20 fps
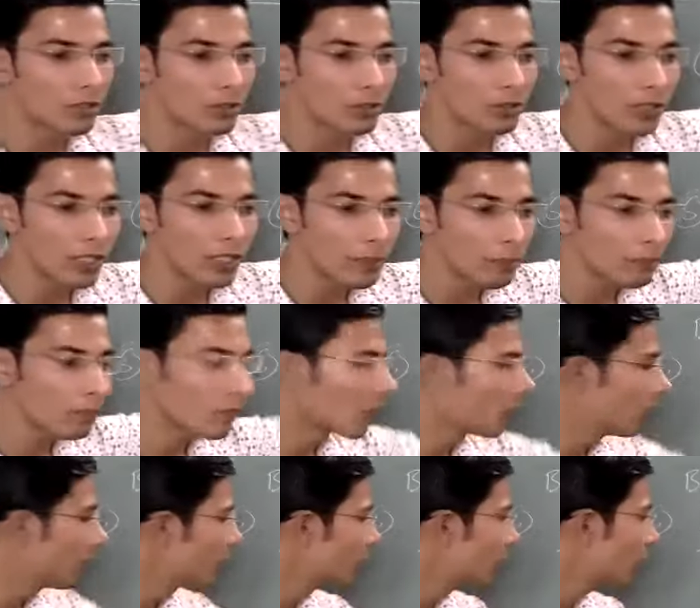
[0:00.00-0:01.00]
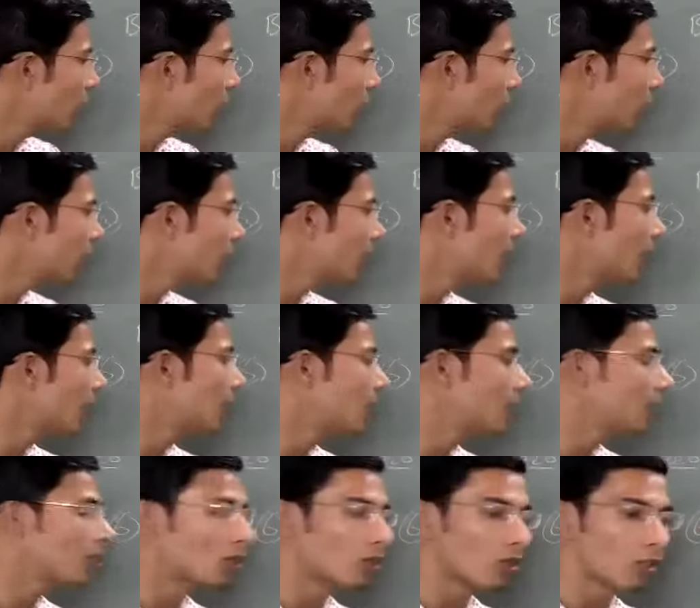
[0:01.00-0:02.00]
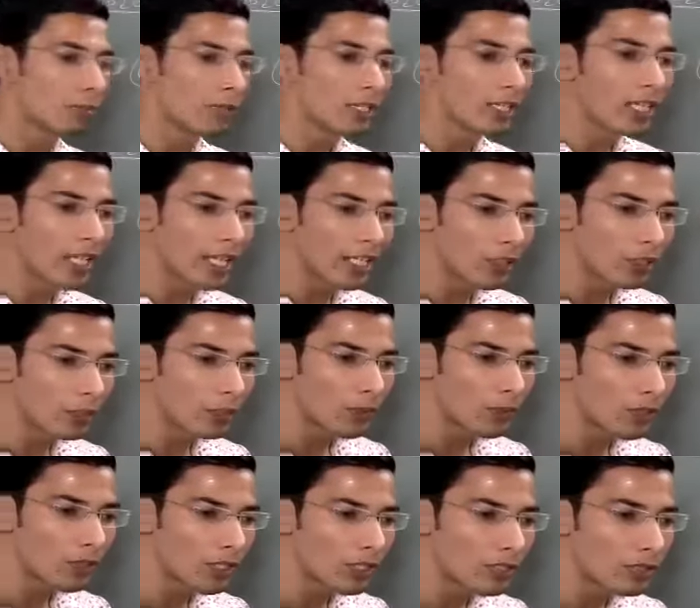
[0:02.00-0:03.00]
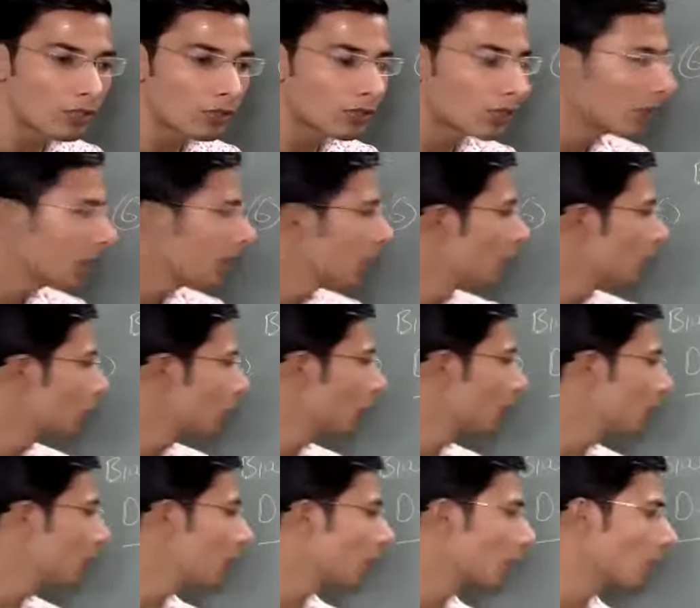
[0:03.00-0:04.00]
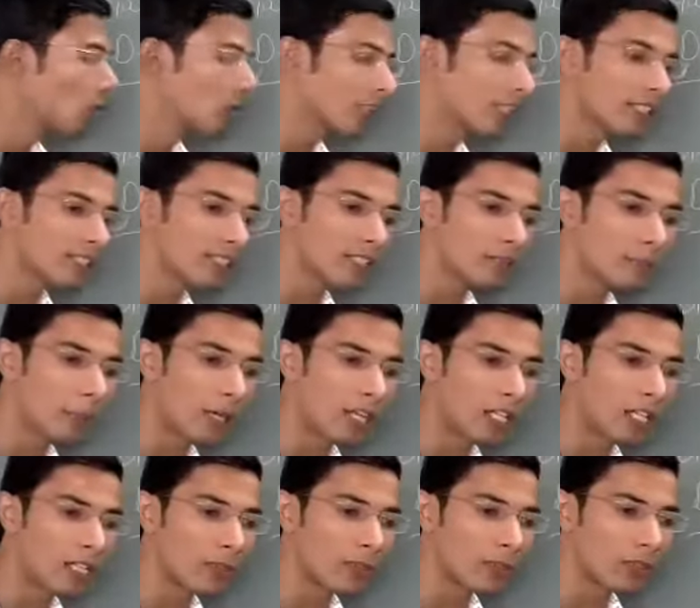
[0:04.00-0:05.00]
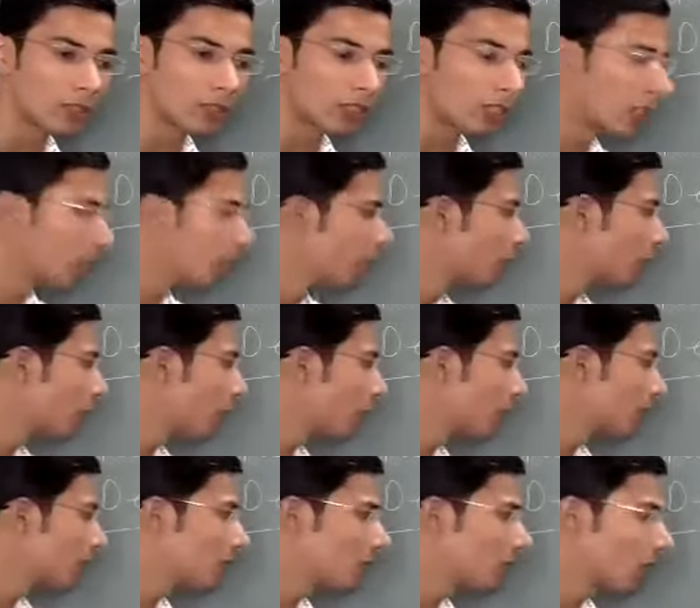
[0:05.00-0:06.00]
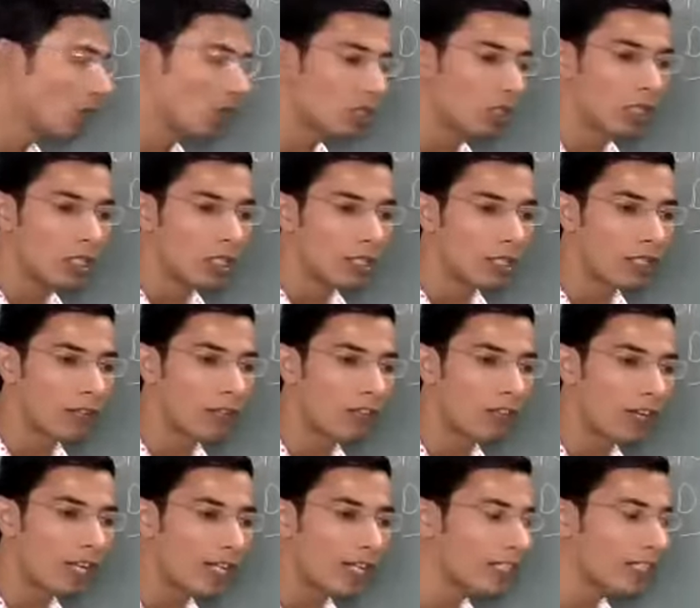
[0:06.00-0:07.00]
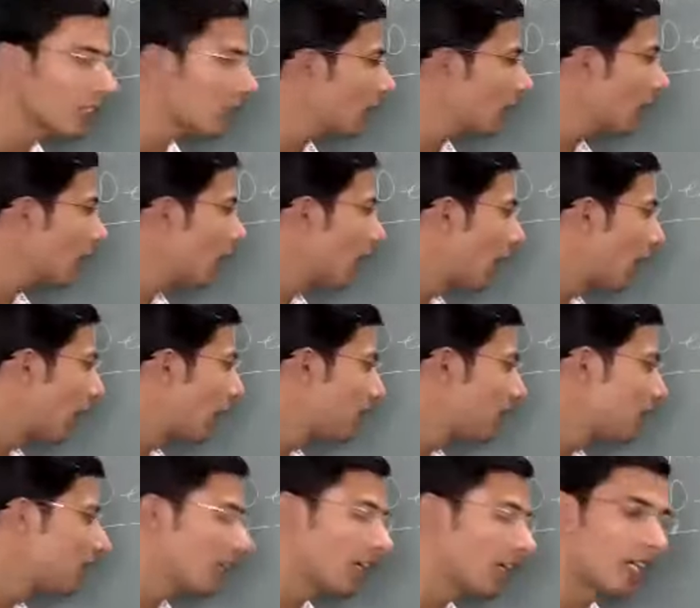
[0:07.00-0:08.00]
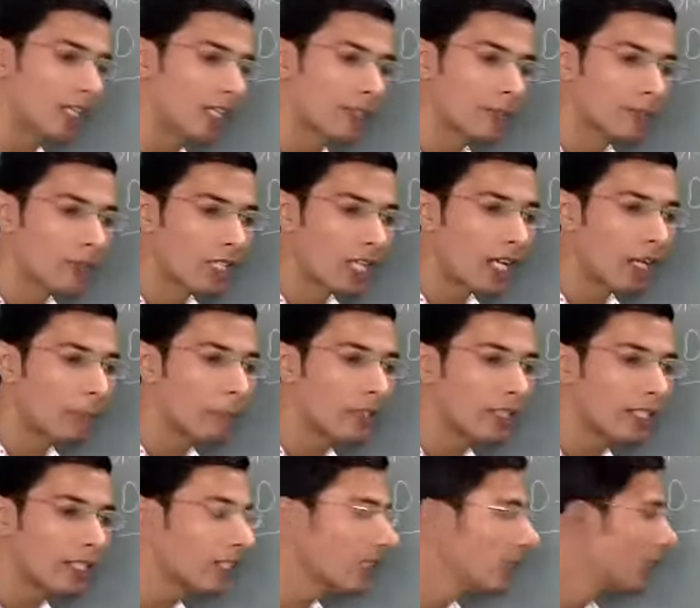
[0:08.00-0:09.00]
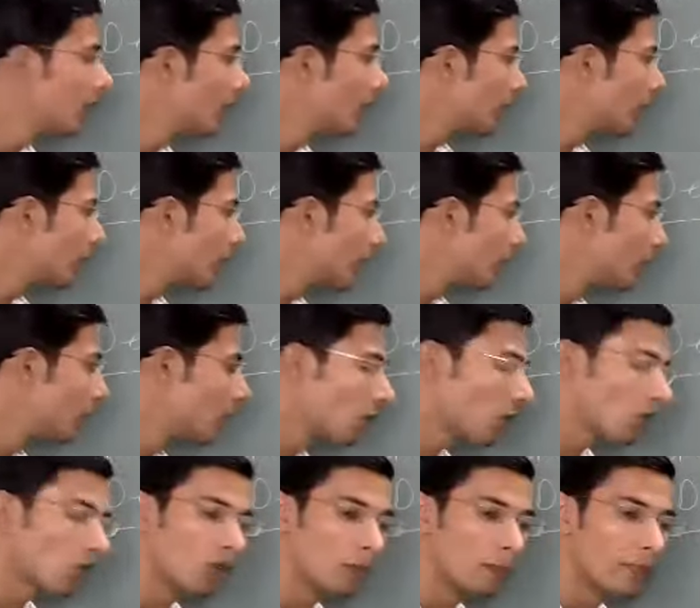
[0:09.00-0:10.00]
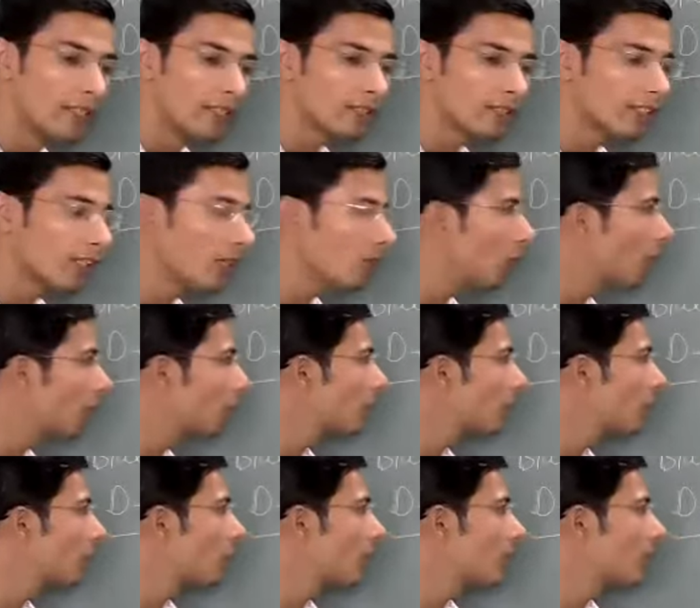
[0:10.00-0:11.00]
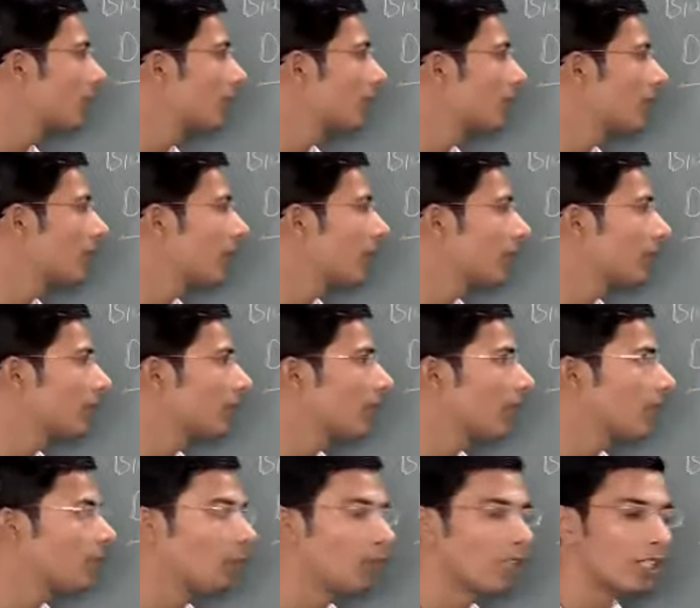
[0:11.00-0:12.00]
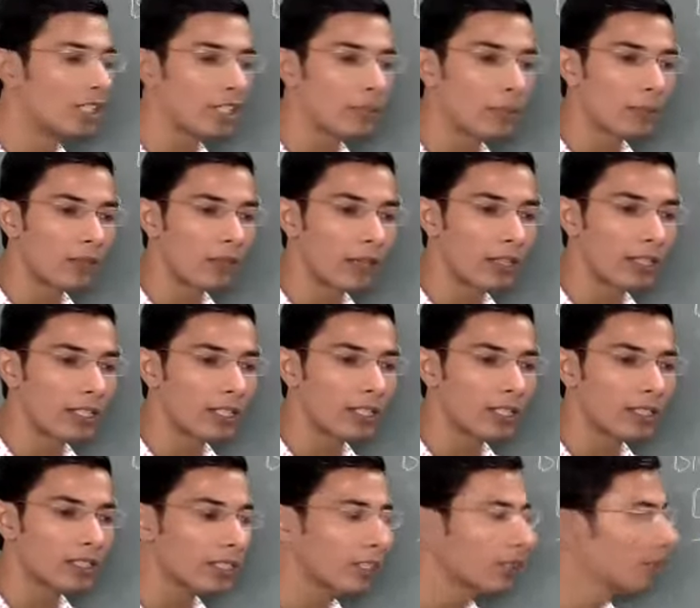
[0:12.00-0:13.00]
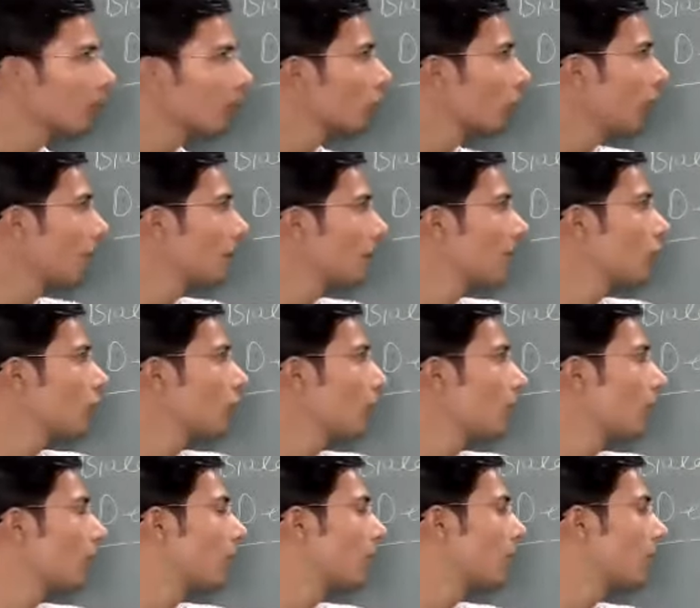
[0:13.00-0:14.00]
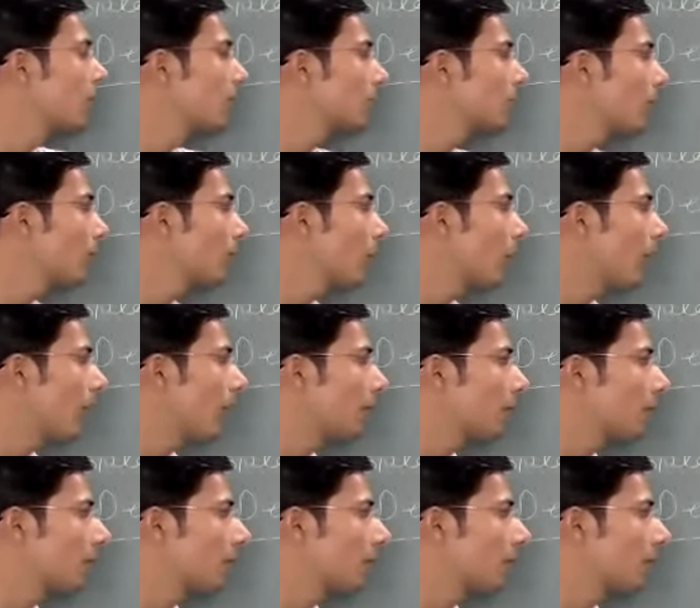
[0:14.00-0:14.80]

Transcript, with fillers: होती है वैसे तो आपके इम्योग्लोबिन ग्लाइकोल प्रोटीन्स होते हैं तो इनमें प्रोटीन से पार्ट भी होता है तो आपकी जो डिफरेंट आईजी है आपकी इम्यूनोग्लोबिन है वो आपकी बॉडी के अंदर क्या करते हैं इम्यूनिटी प्रोवाइड करते हैं तो आपकी जो प्रोटीन्स है वो हेल्प